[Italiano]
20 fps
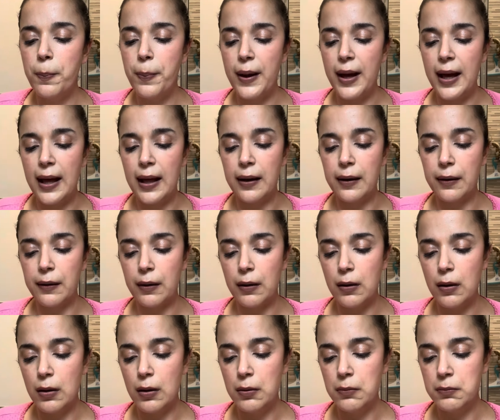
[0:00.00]

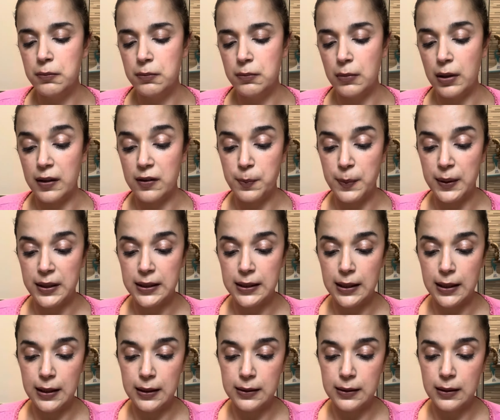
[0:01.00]
per
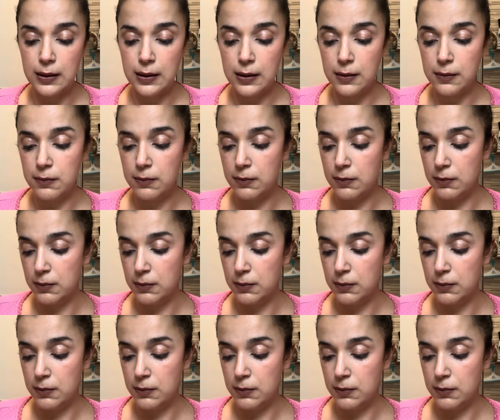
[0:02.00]
aspettatene, eh.